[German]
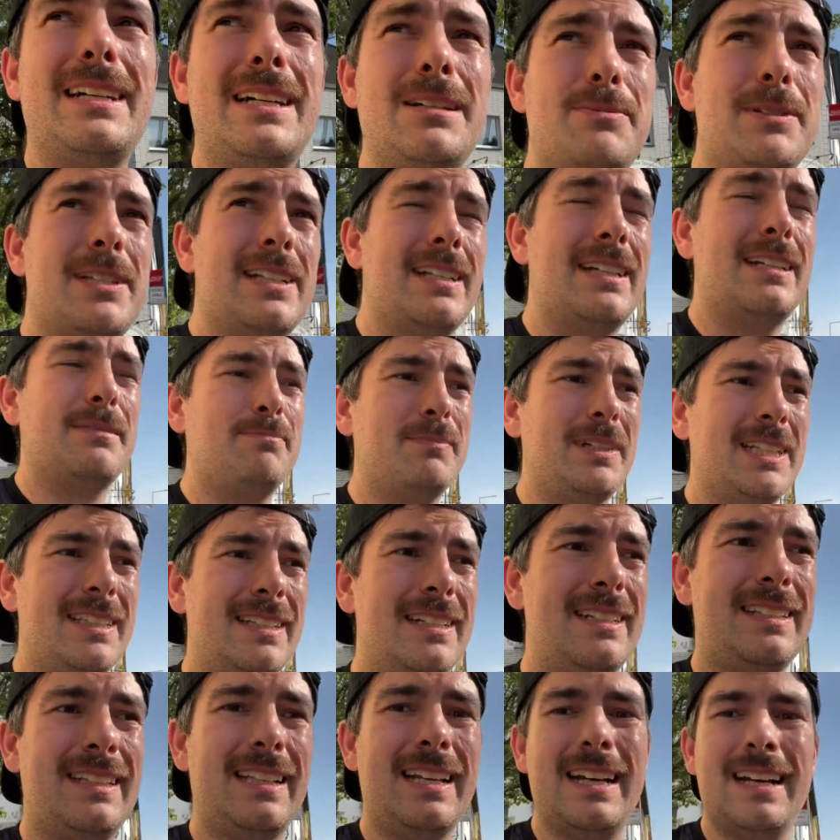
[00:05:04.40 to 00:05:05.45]
Halbzeit hat man
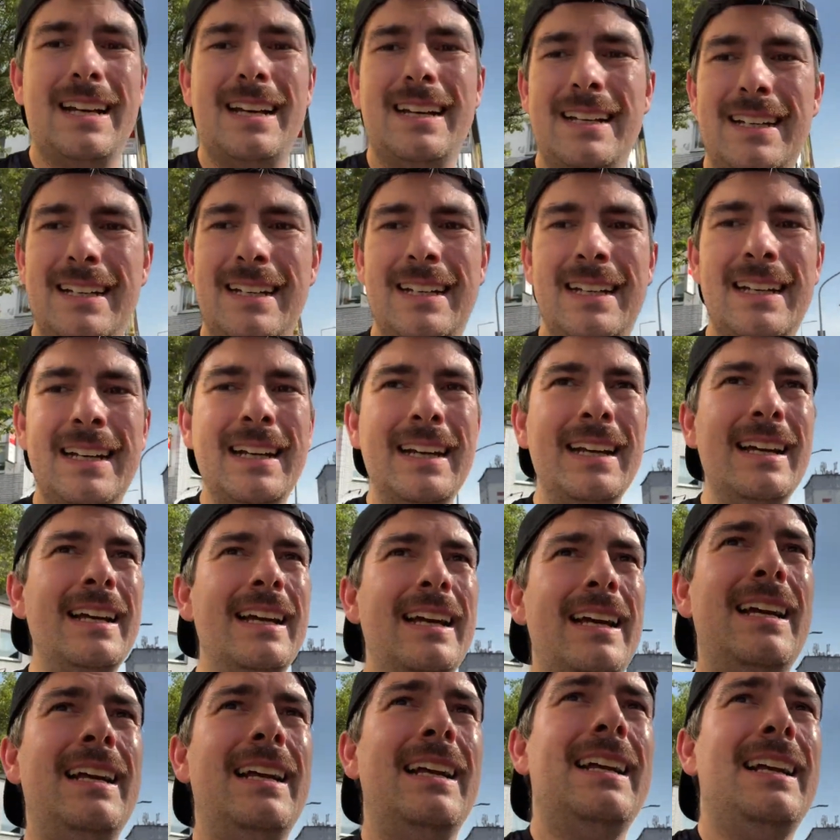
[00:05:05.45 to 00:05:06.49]
dann
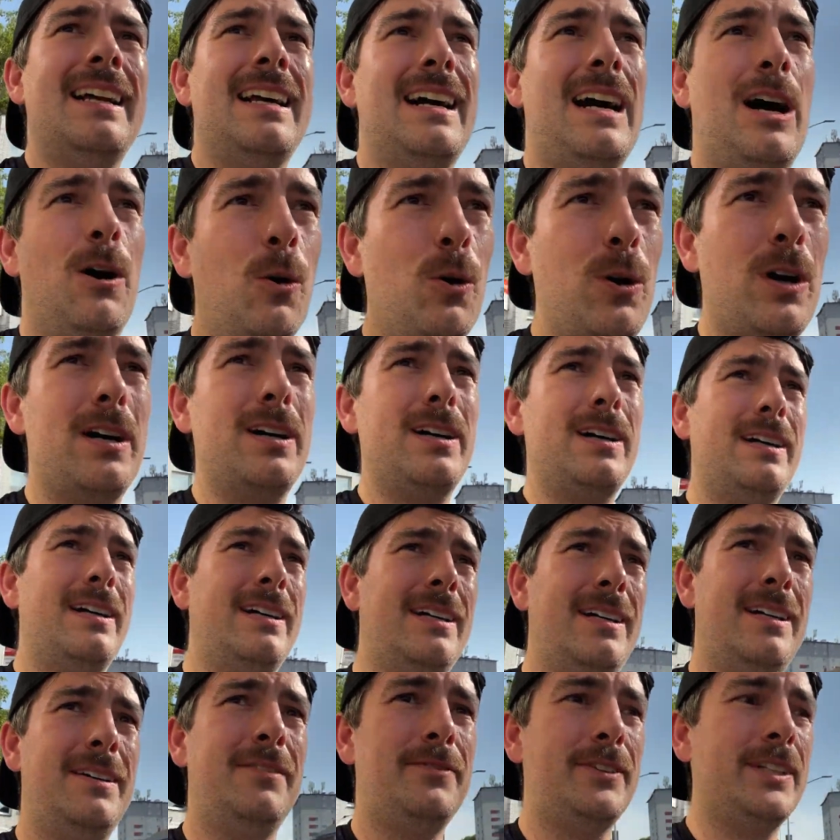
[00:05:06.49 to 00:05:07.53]
auch
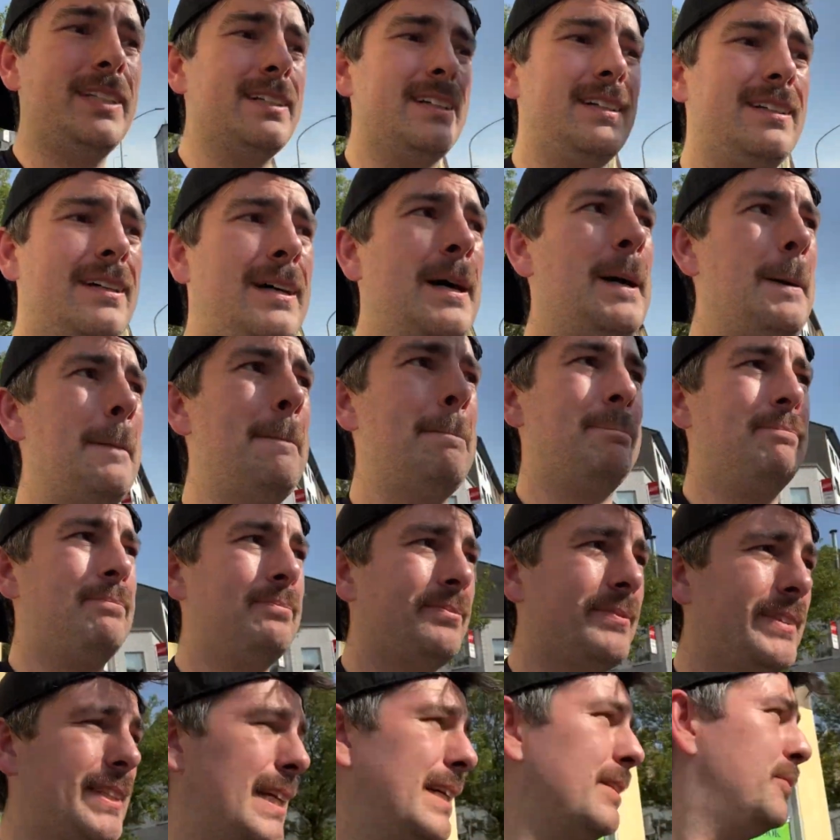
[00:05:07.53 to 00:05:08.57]
wieder
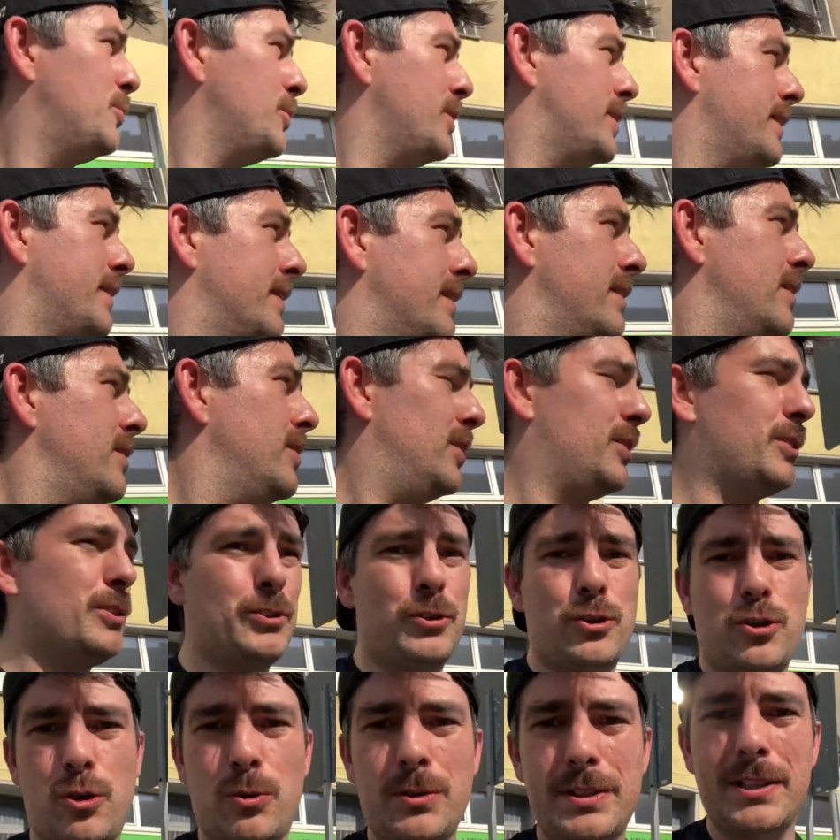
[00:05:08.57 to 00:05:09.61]
dann durch einen äh,
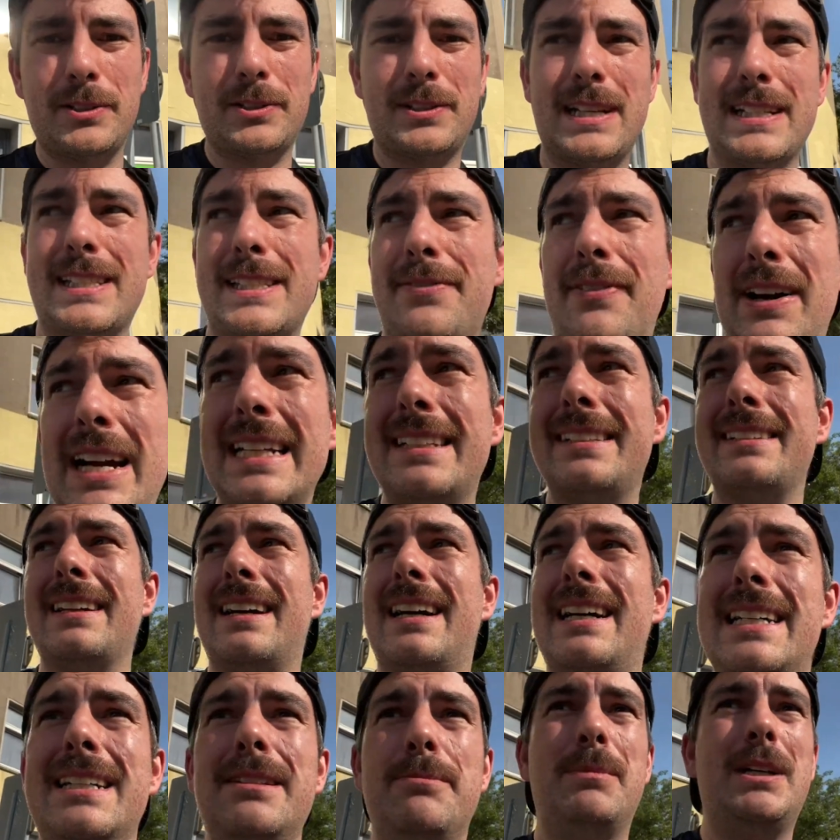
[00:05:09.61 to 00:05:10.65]
Schuss aus der zweiten
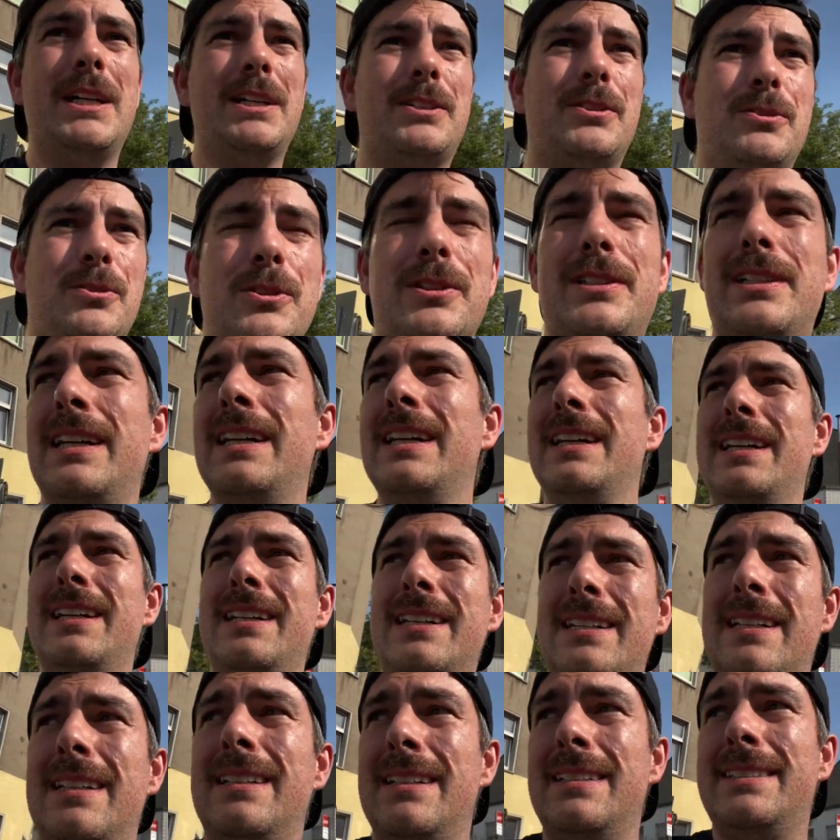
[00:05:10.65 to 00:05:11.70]
Reihe mal Glück.
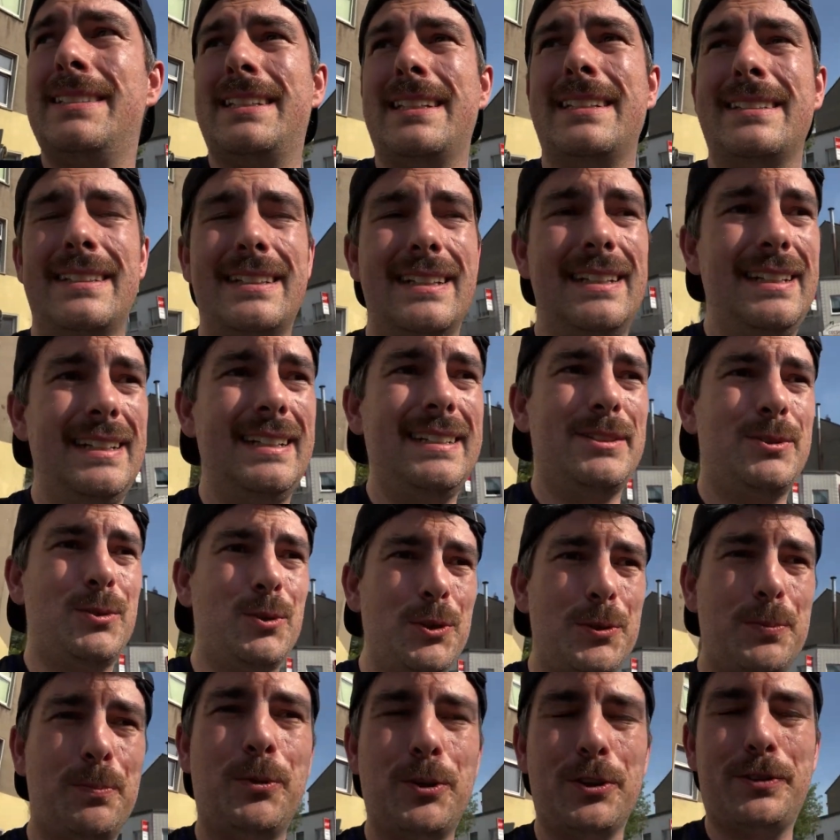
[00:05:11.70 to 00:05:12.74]
Denn
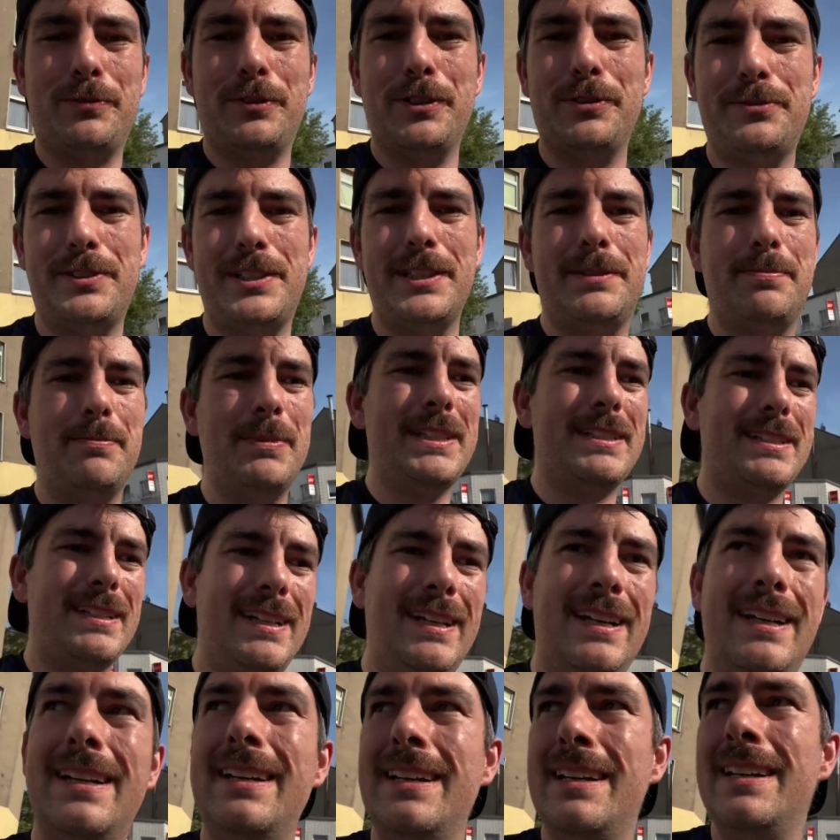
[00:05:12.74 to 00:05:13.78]
Duisburg wirft sich mit
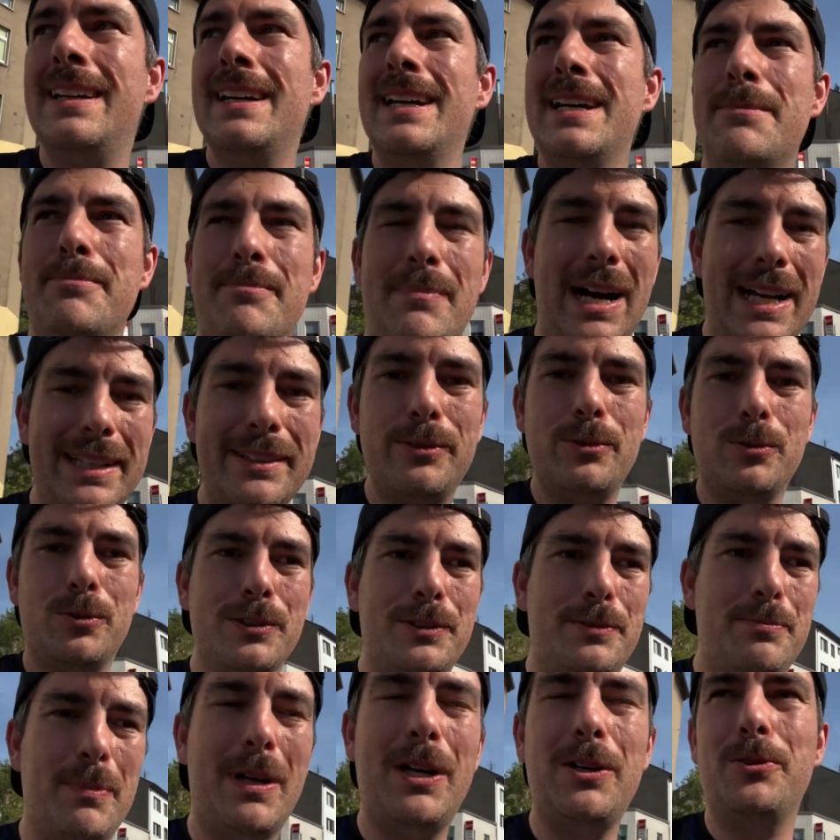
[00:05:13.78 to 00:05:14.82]
Mann
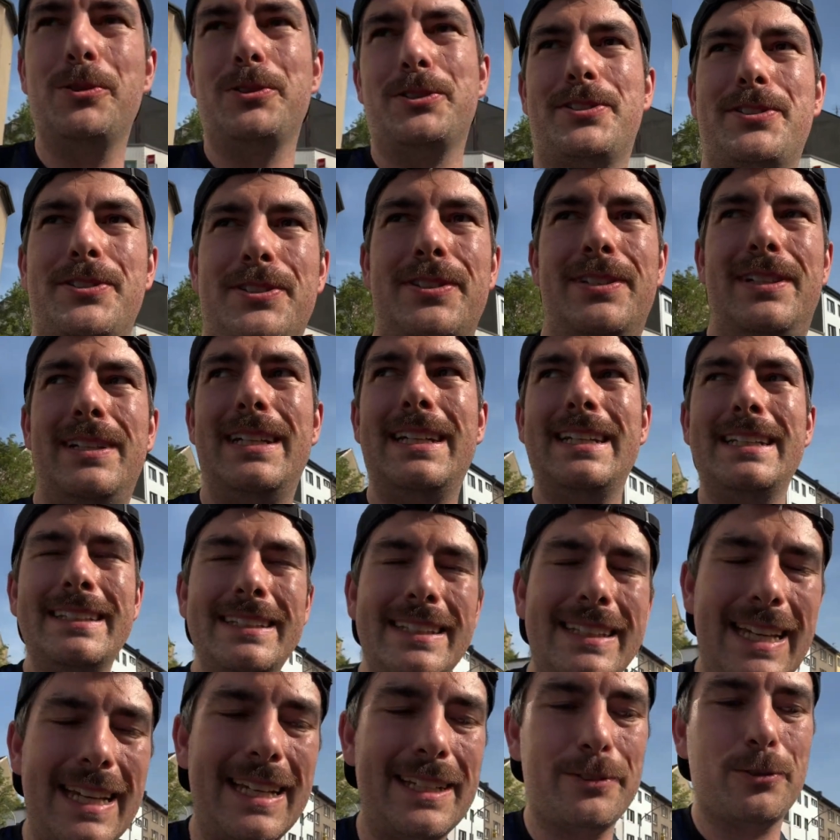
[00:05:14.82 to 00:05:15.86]
und Maus in
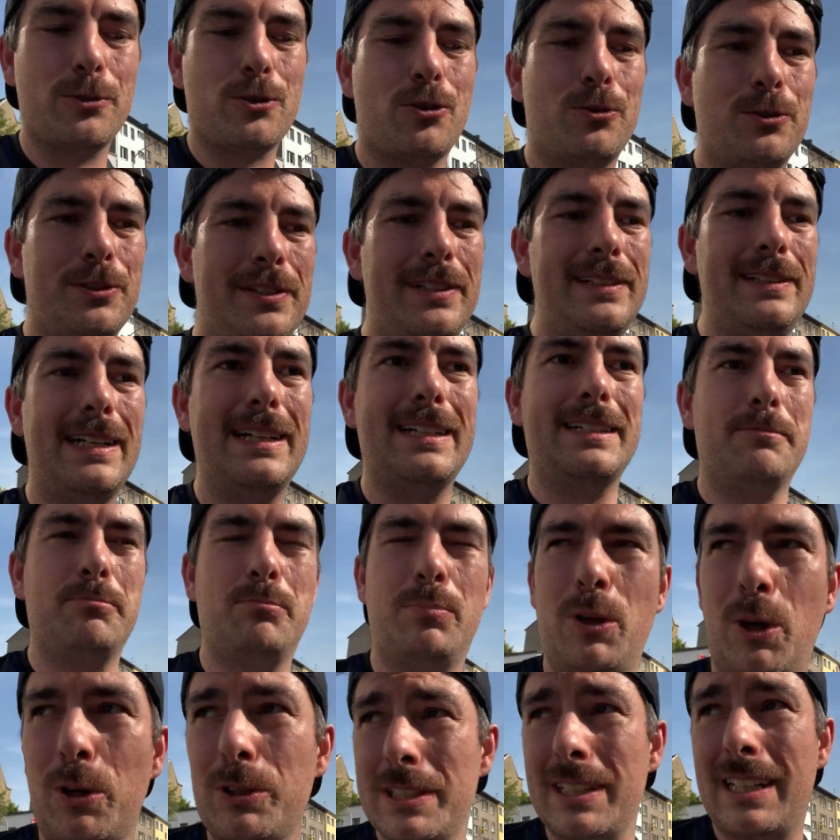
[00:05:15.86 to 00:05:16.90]
jeden Schuss hinein,
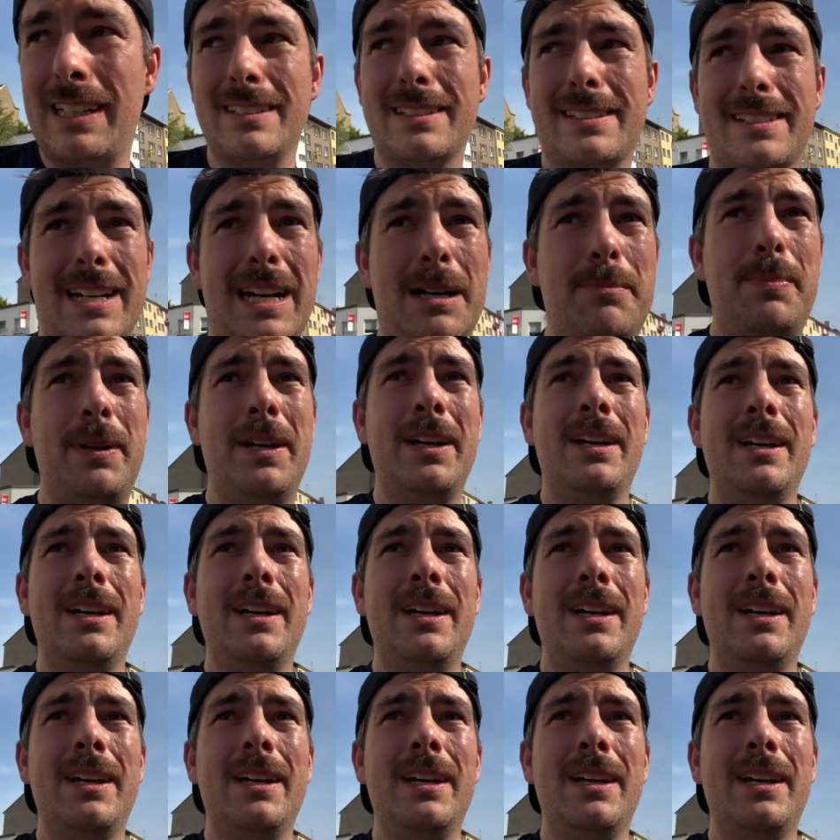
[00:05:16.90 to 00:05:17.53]
blockt alles ab.